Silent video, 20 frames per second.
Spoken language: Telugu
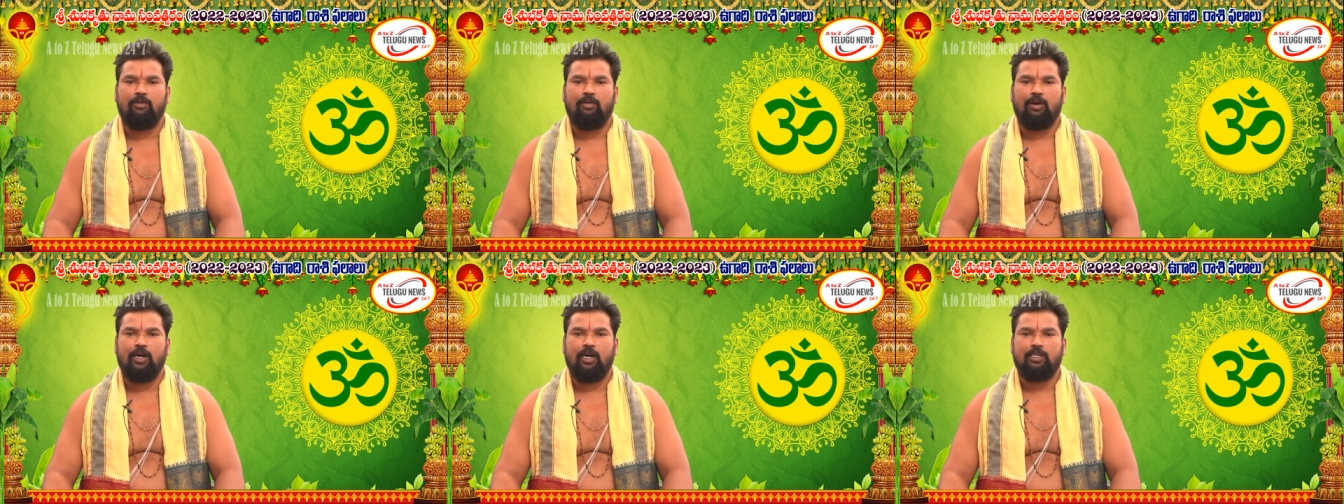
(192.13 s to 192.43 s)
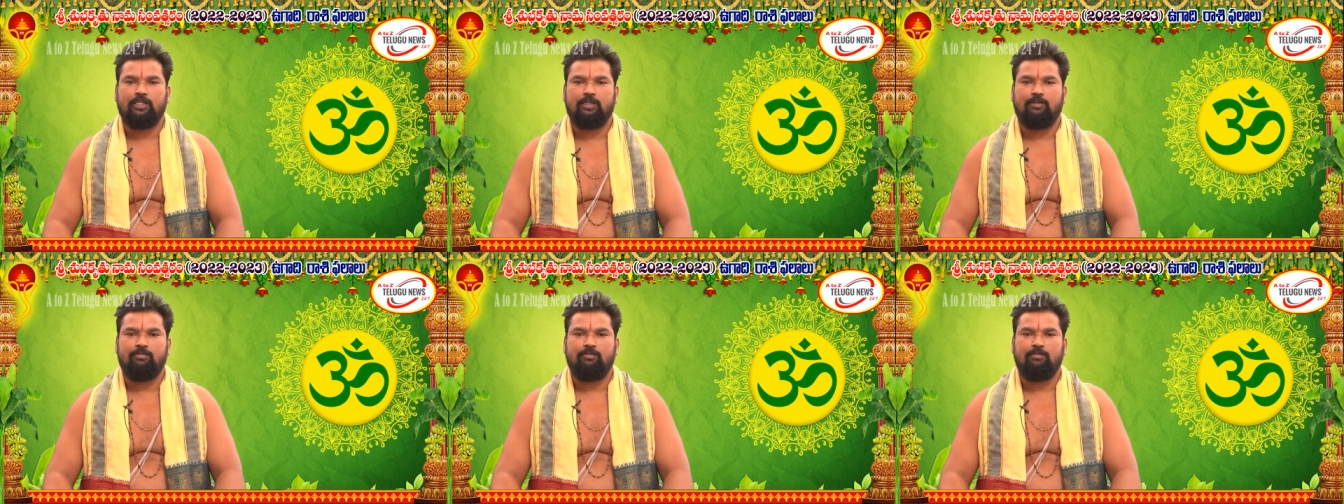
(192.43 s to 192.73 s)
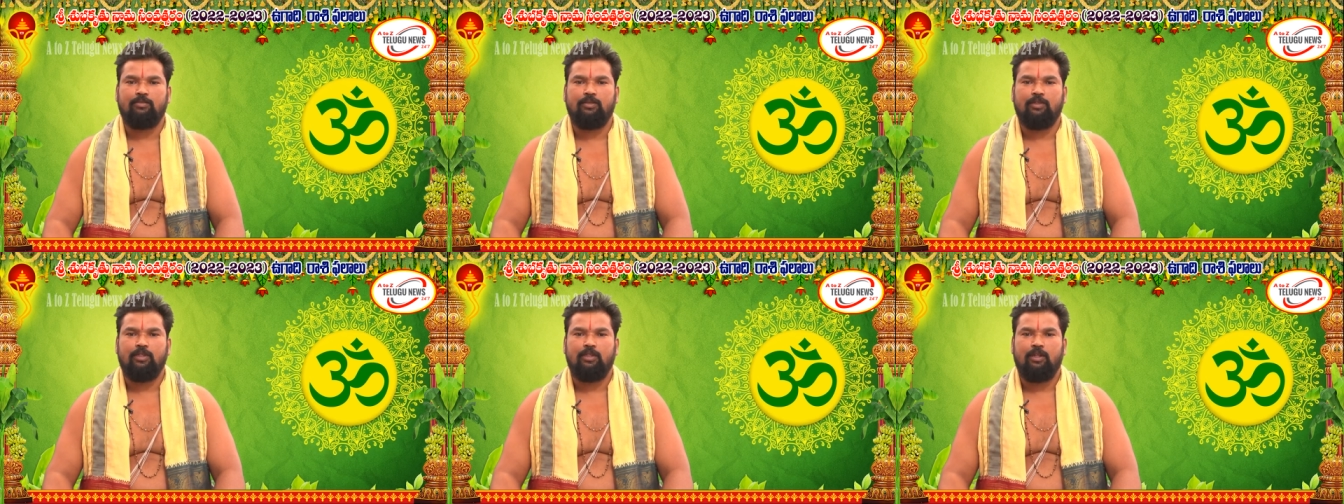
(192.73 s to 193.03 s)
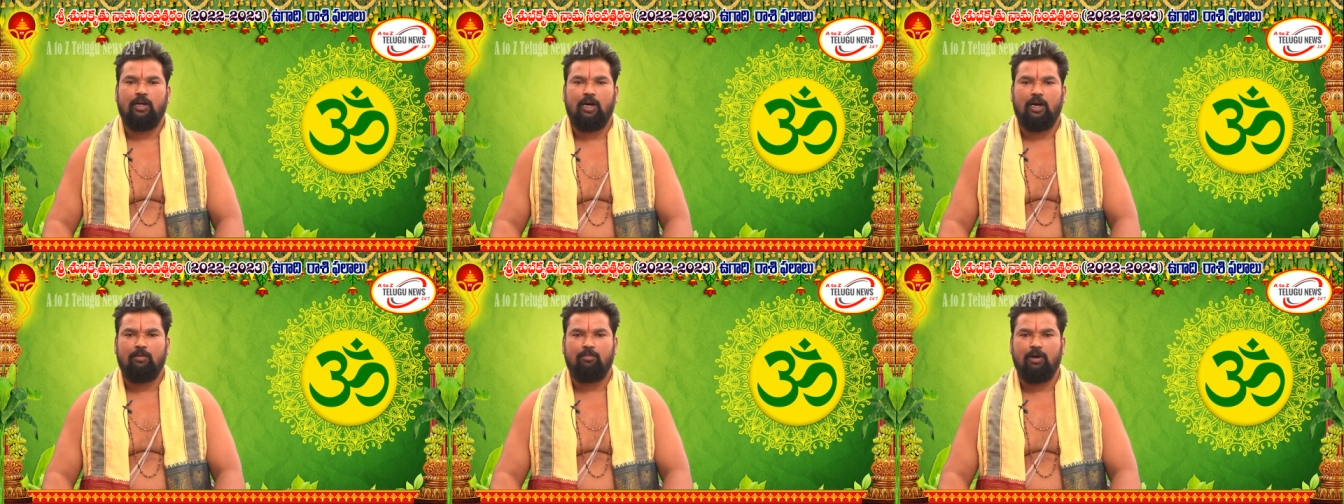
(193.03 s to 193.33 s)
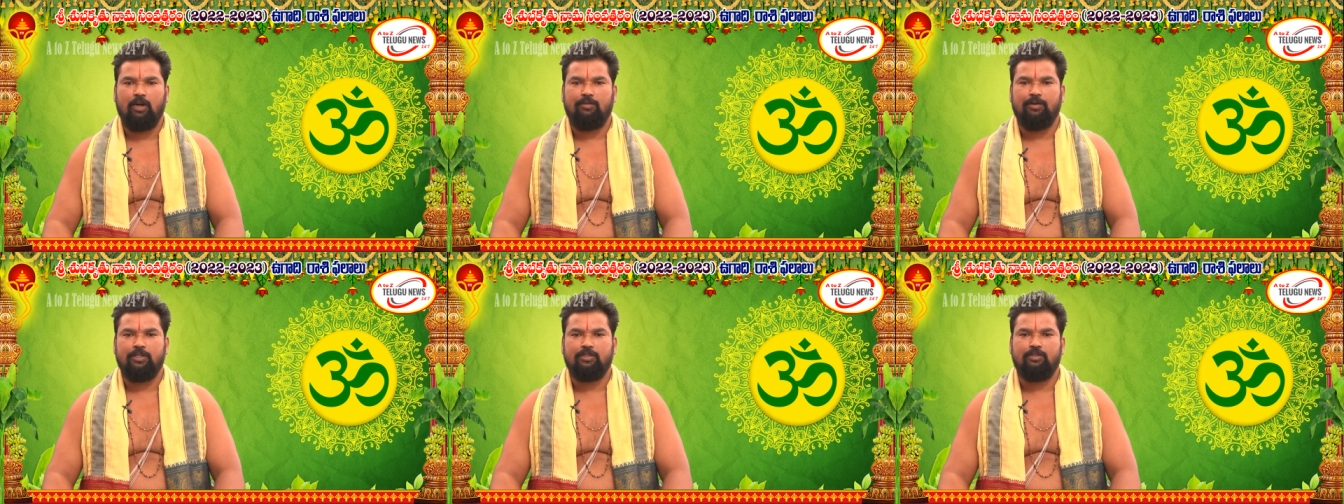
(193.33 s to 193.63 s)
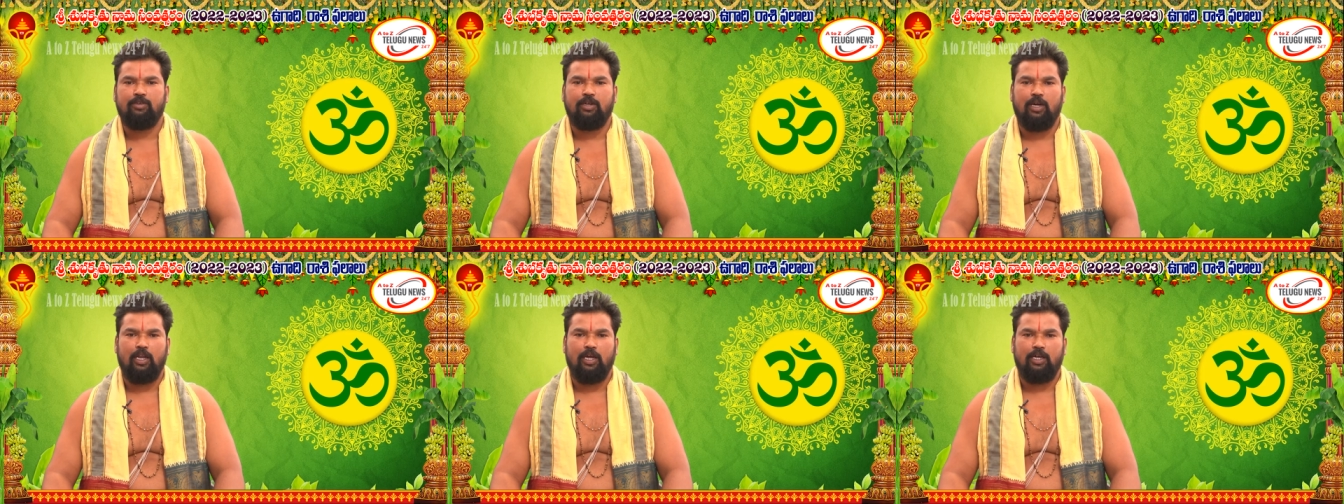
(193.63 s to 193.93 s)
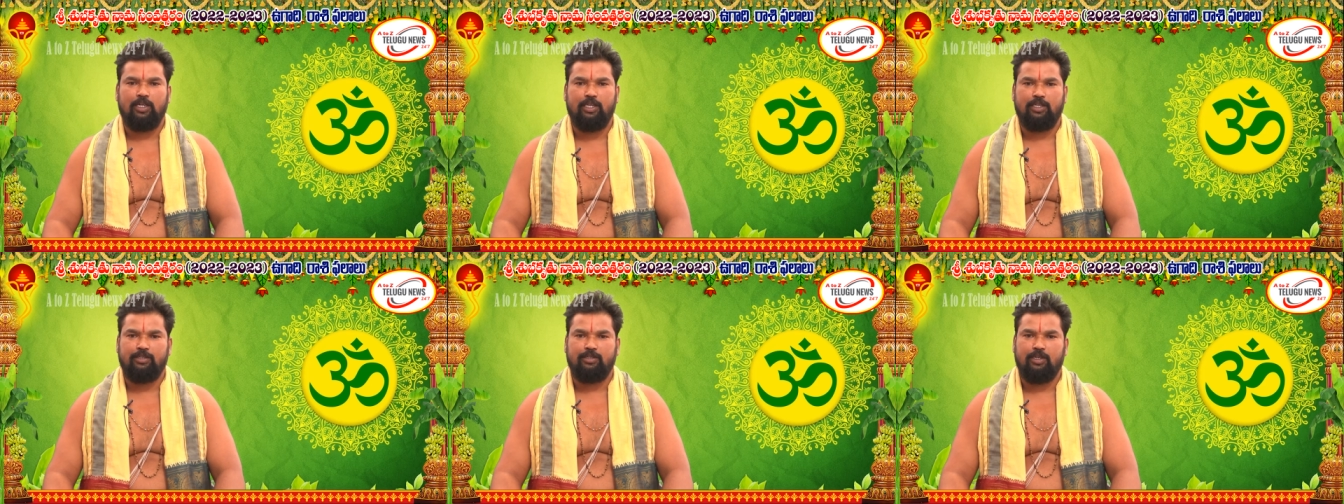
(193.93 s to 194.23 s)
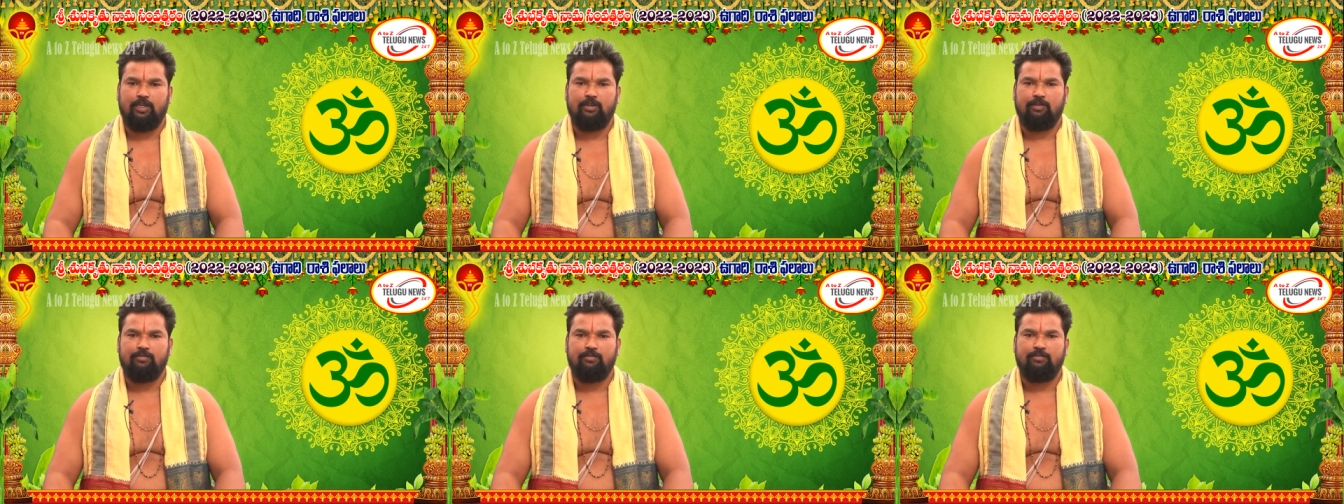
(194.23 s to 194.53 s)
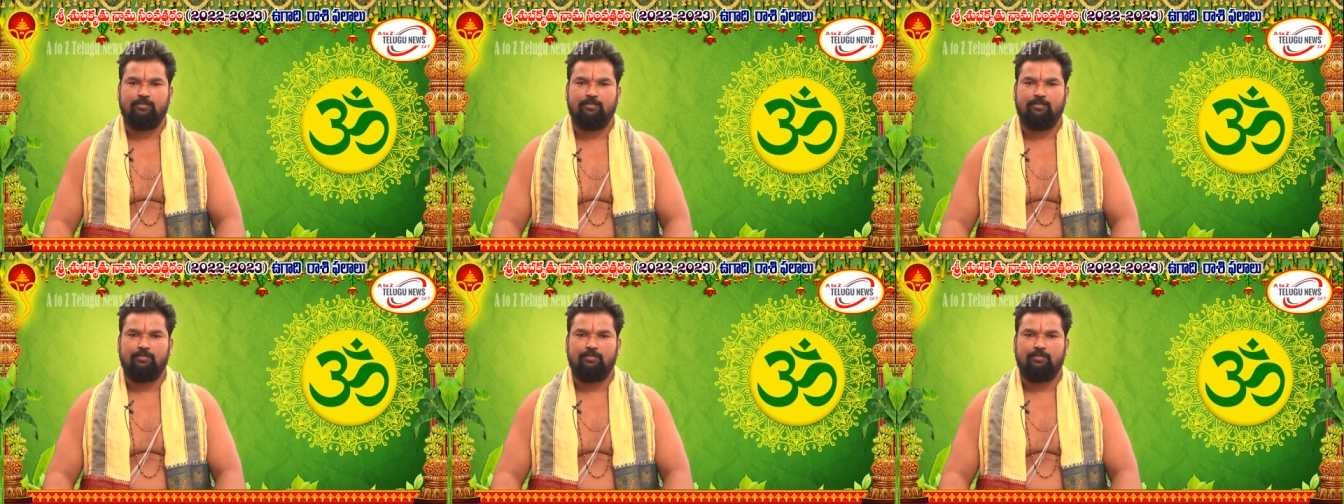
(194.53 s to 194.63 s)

అవకాశం ఆ భగవంతుడు కలగజేస్తాడు